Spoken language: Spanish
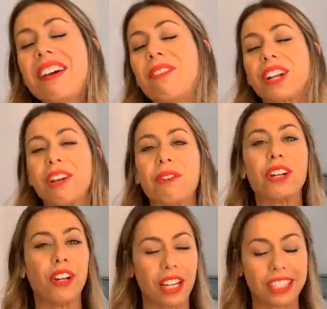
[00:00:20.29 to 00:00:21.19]
Porque
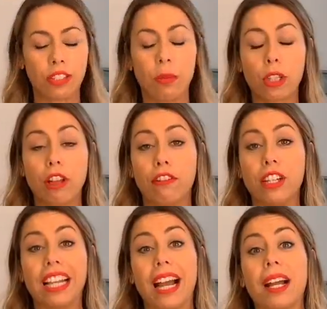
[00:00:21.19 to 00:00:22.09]
bueno, estoy un poquito
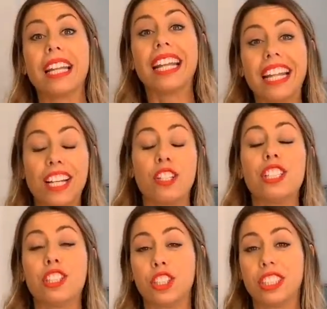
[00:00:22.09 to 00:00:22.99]
afónica. Eh, lo
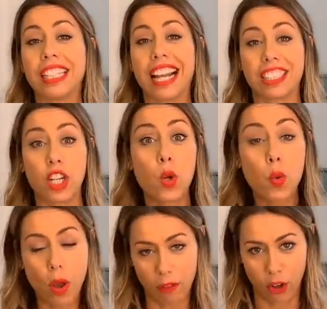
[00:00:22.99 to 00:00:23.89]
dicho, chicas,
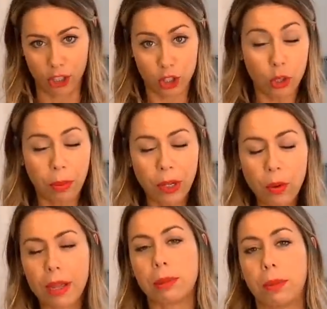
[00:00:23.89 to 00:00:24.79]
nuevo, súper
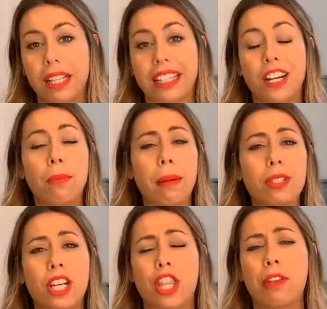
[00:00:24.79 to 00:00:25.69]
nuevas prendas. No
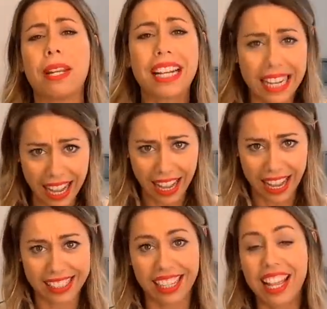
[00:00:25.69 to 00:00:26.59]
paramos de recibir
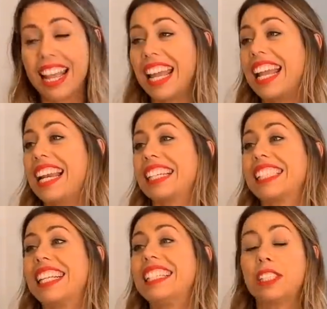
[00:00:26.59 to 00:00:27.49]
cajas. Eh, las
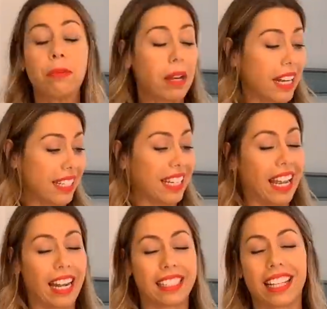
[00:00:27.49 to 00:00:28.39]
clientes ven
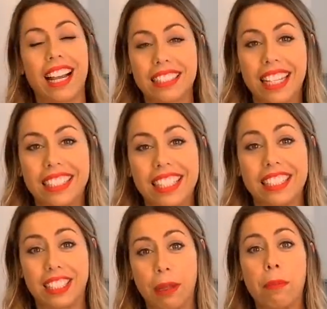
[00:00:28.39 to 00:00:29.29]
llegar las cajas a
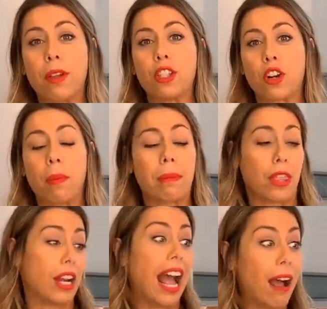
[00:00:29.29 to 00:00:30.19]
tiendas, están probando ropa y me
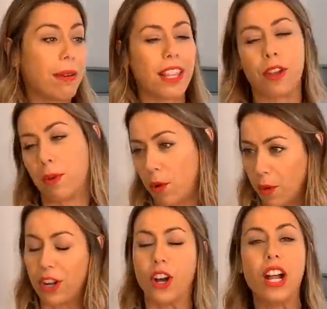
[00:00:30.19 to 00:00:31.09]
dicen, abre, y digo, pero
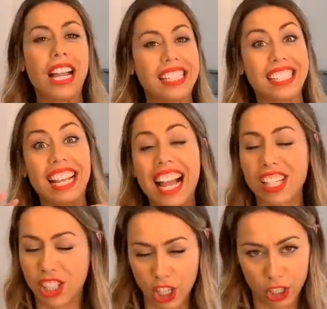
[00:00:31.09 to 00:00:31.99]
bueno, estáis
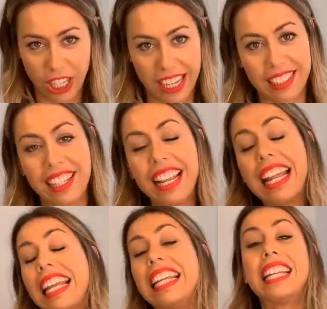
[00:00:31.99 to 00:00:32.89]
ansiosas.
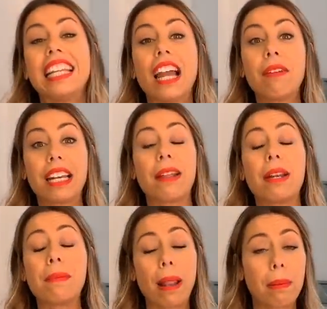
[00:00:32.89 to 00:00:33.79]
Y a
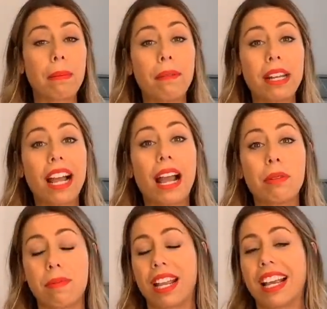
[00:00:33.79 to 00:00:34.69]
ver, la primavera a
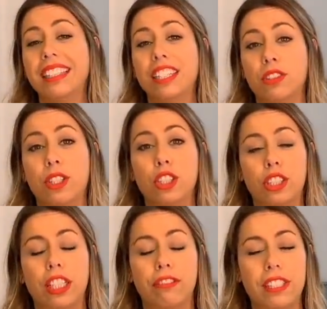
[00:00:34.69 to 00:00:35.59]
mí me encanta, sobre todo
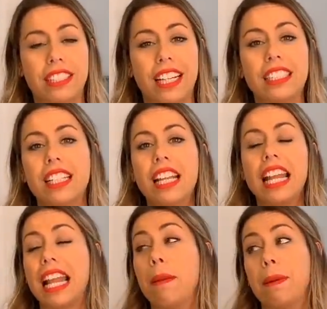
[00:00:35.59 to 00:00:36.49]
estas fechas.
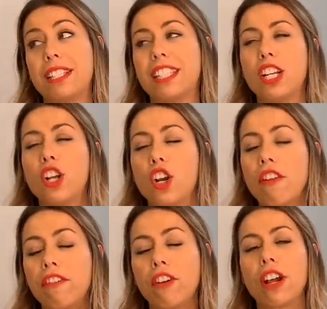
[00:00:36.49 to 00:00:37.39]
El perchero lo he
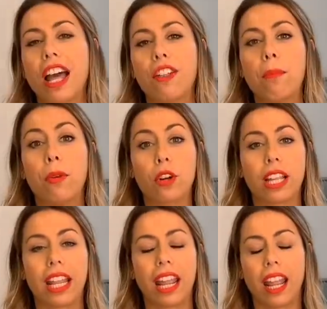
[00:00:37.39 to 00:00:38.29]
enfocado
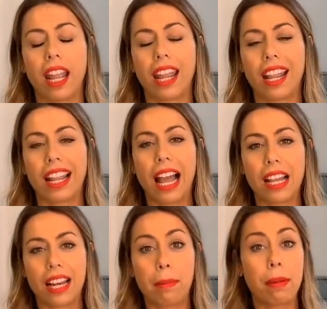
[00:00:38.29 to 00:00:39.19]
porque
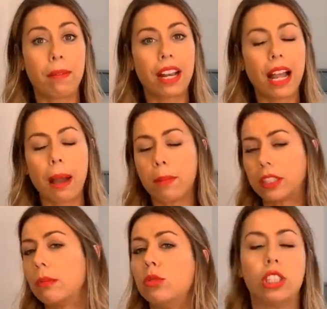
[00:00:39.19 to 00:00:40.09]
eh, la primavera
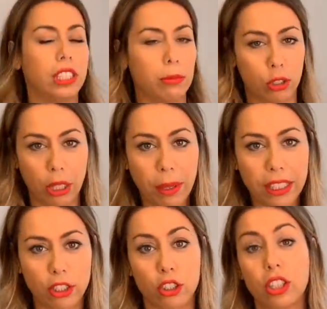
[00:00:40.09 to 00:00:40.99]
aporta muchísimos
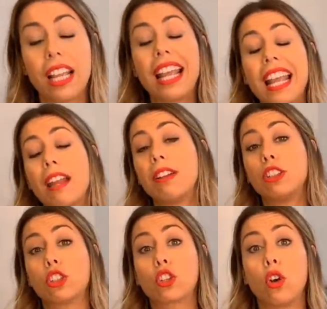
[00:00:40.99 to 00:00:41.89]
eventos.
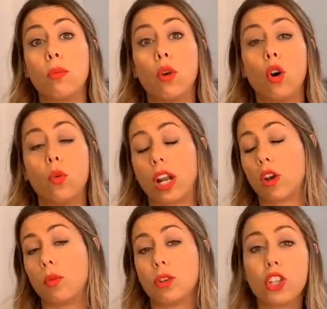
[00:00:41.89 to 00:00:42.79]
Eventos como
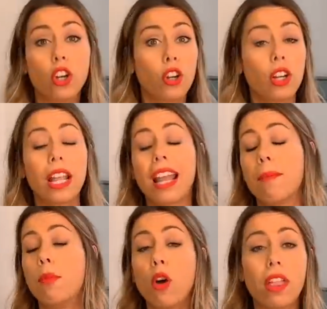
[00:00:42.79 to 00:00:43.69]
una comunión,
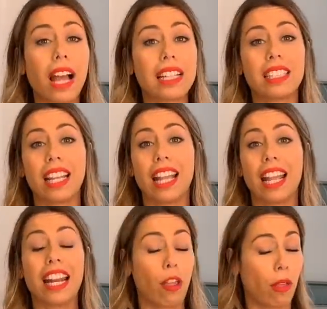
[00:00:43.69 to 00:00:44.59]
bodas,
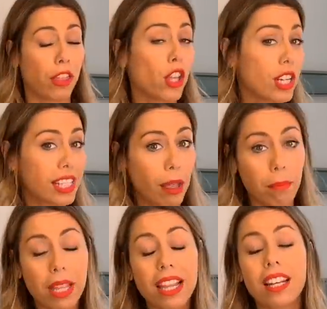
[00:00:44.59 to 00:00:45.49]
eh, graduaciones
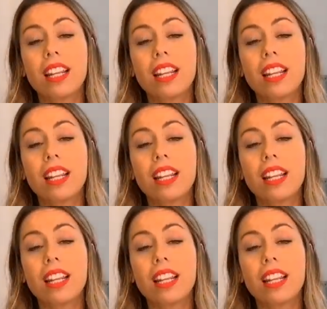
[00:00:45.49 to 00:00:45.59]
también.